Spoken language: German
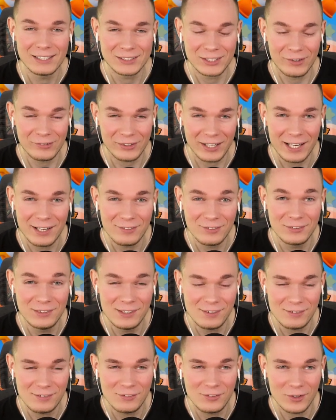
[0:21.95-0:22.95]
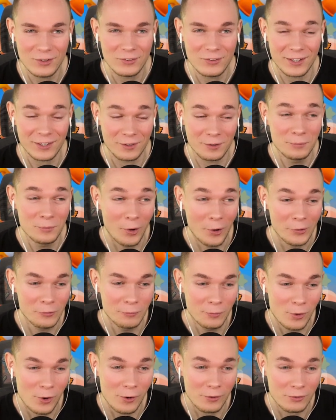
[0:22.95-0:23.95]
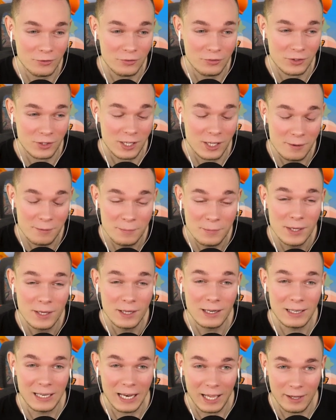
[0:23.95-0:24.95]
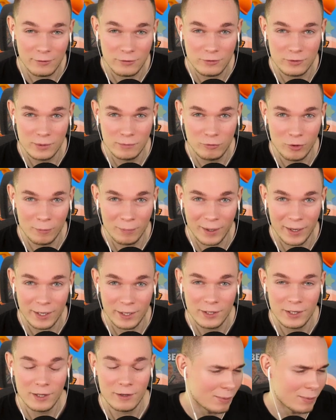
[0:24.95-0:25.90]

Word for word: Schaut also diesen Sonntag um 9 Uhr morgens im Livestream vorbei.